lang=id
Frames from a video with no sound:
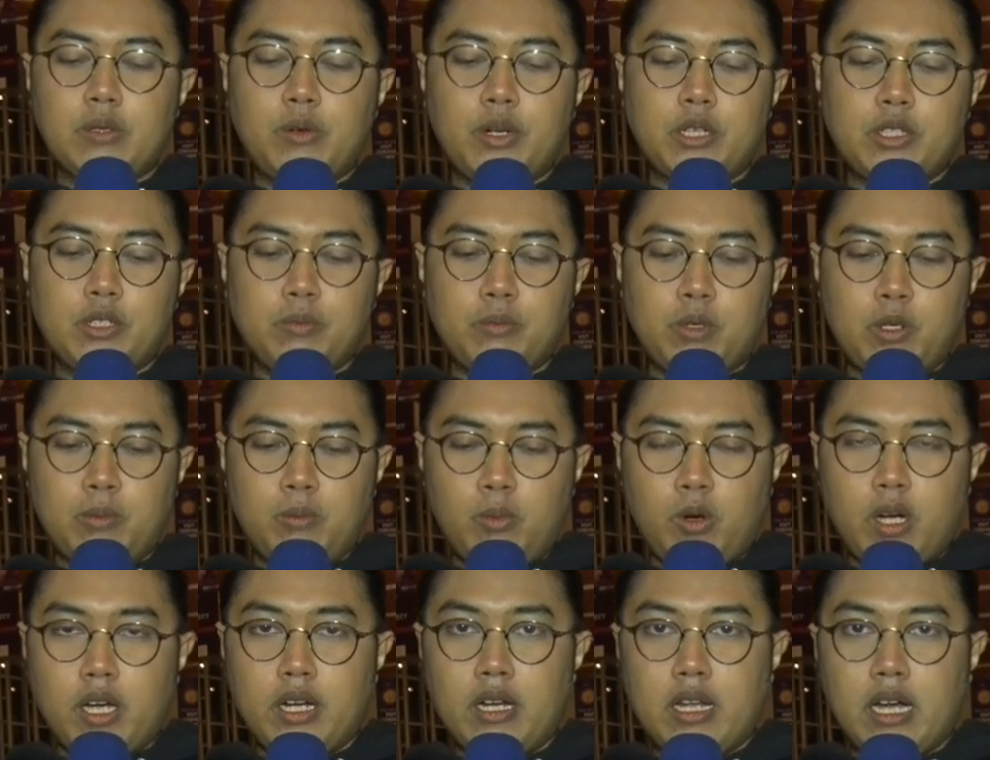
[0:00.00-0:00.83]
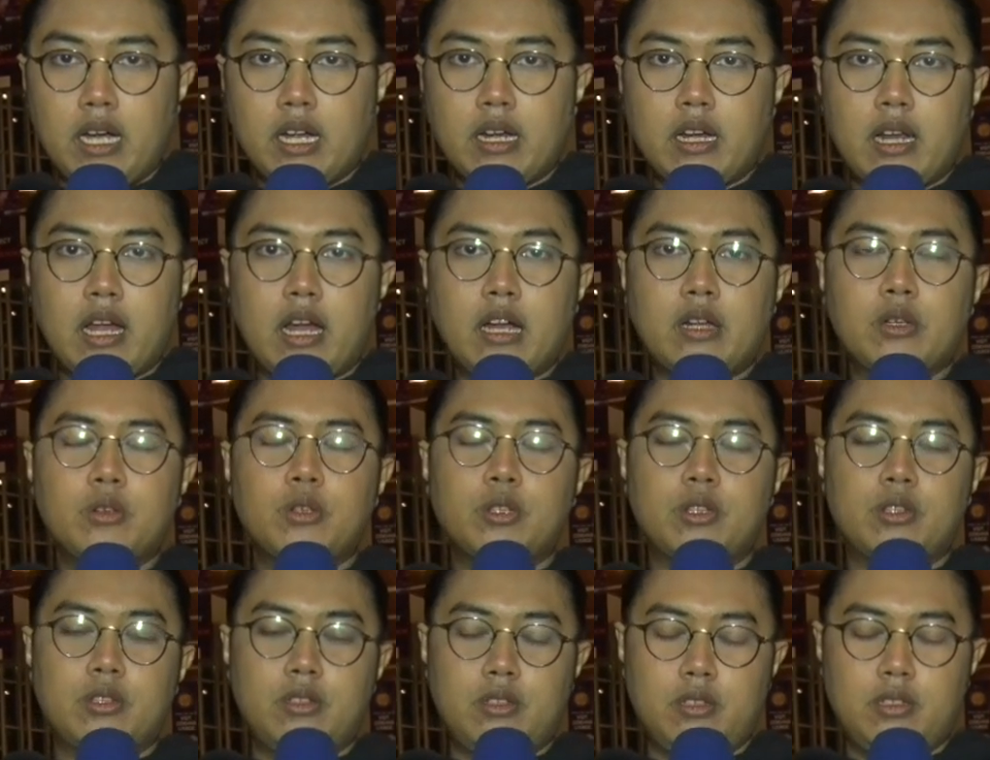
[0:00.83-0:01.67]
gue itu berhubungan dengan
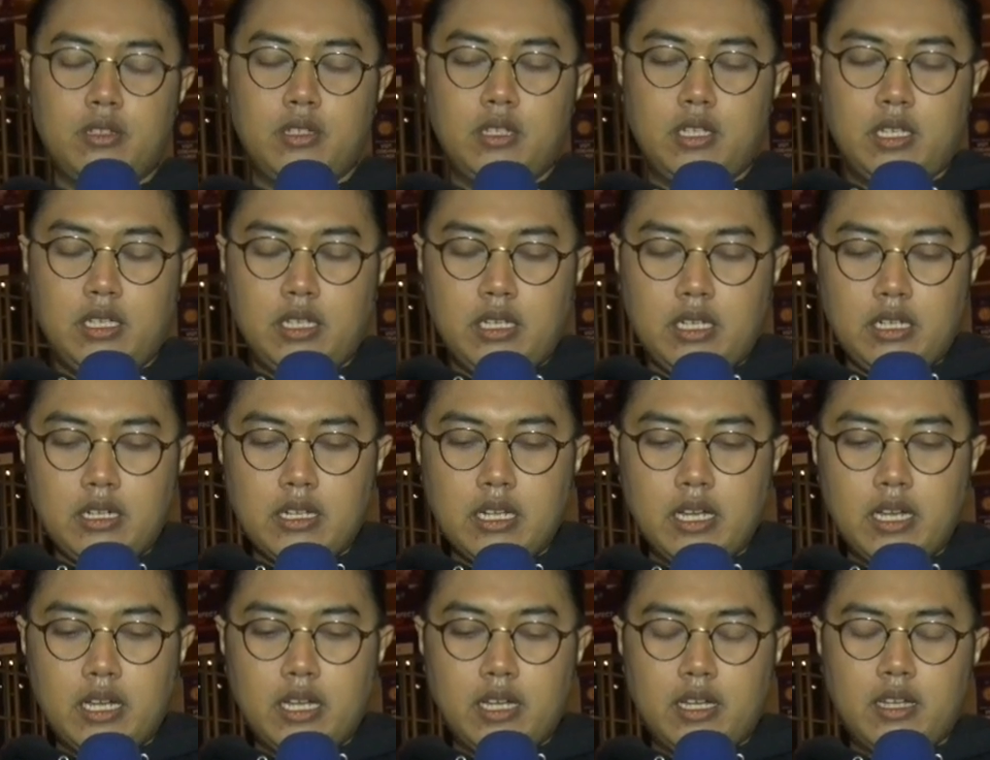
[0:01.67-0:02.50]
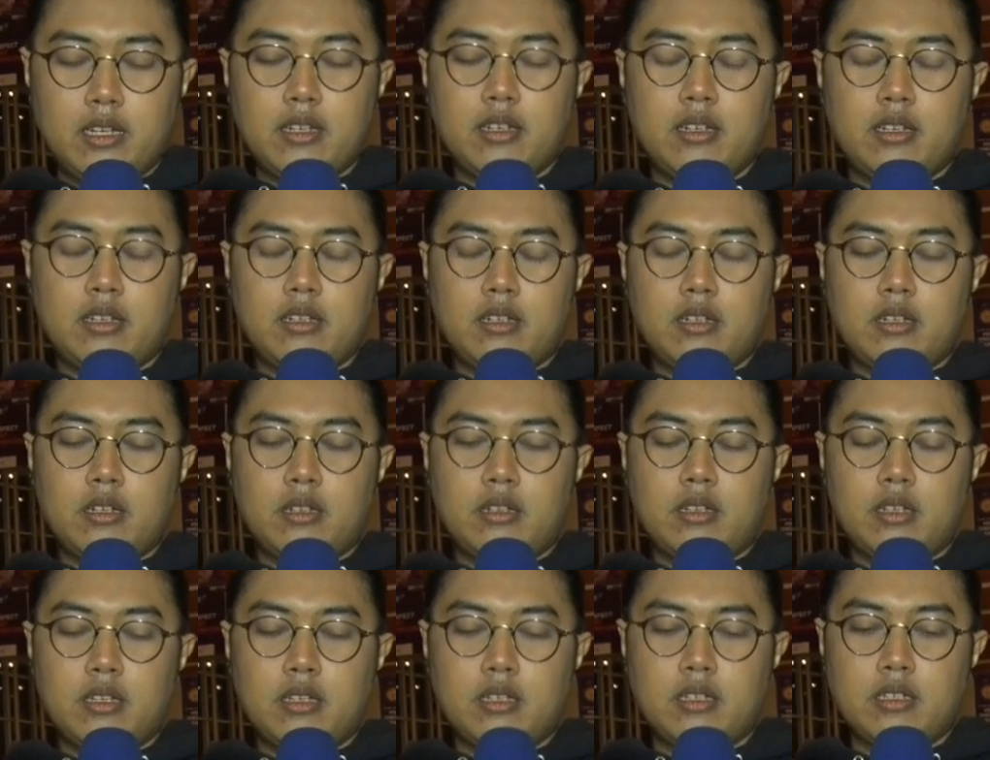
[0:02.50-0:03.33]
dangdut dan
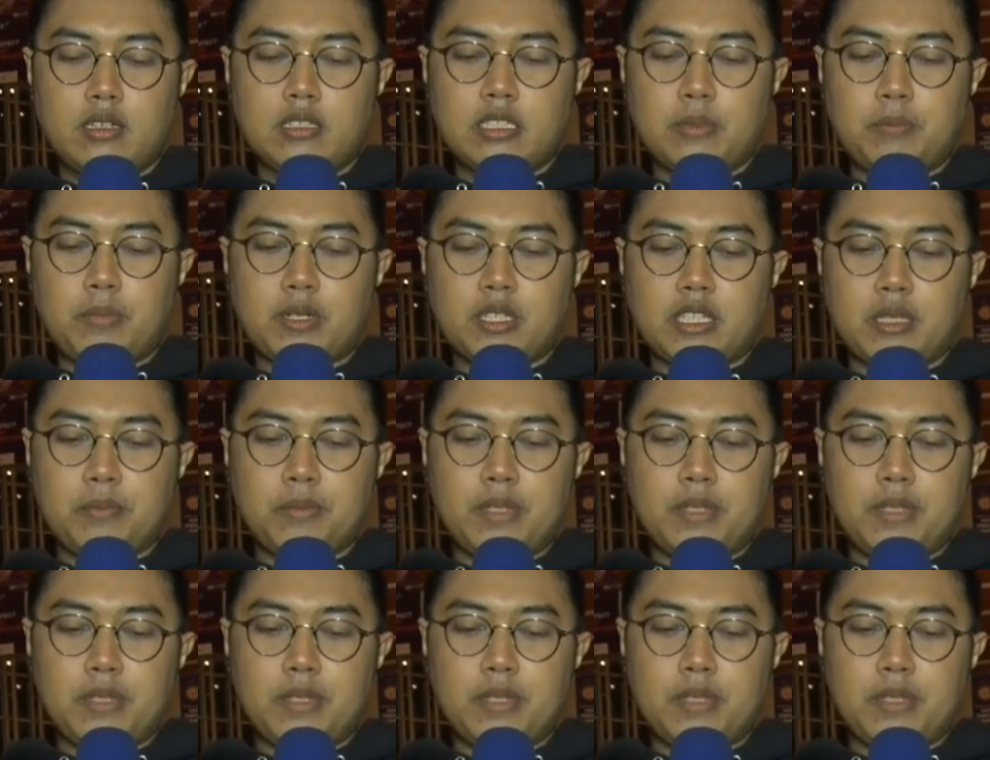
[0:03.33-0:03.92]
seperti